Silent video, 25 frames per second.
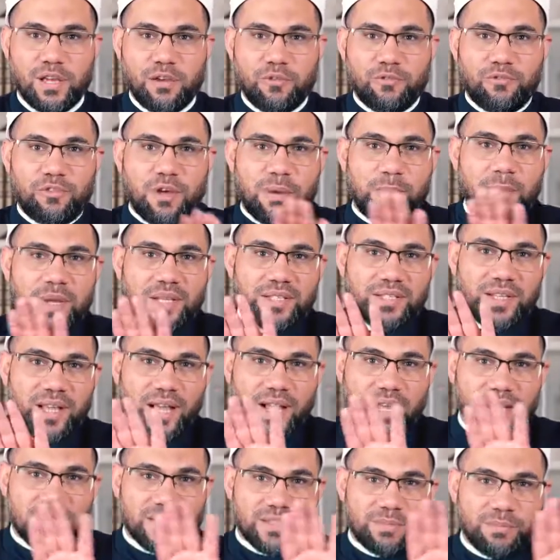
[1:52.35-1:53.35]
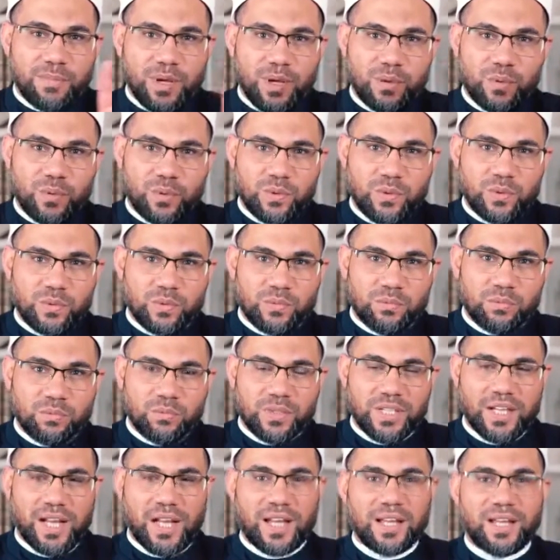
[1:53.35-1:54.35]
فمسح اسمه
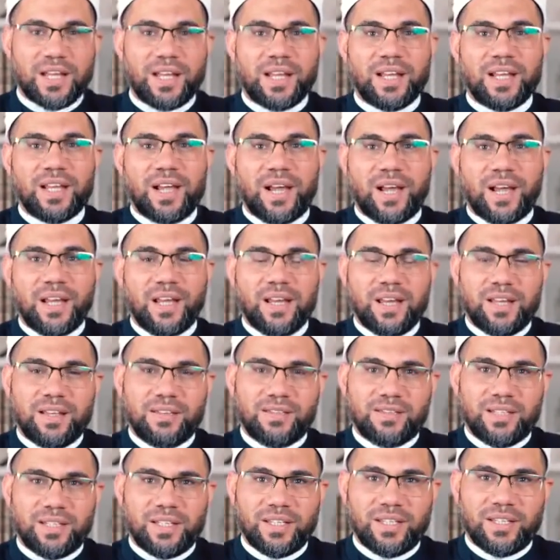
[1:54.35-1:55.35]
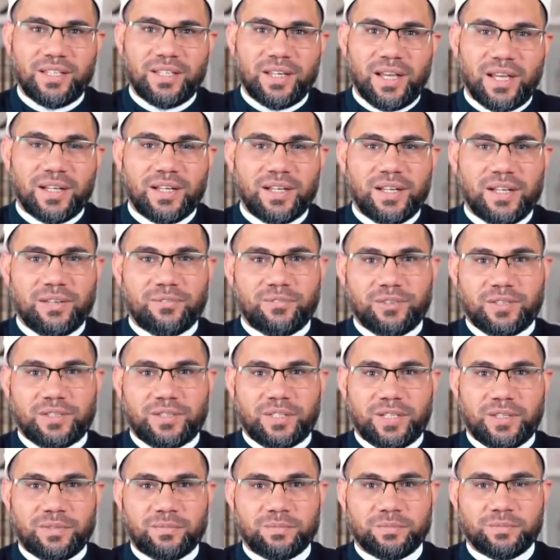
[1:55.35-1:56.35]
من على هذه
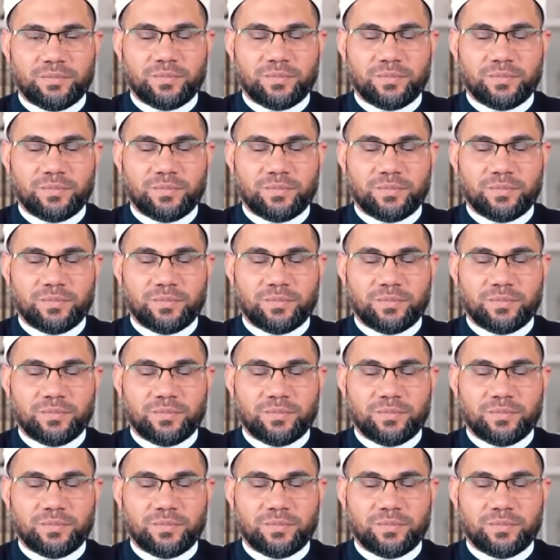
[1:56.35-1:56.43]
اللافتة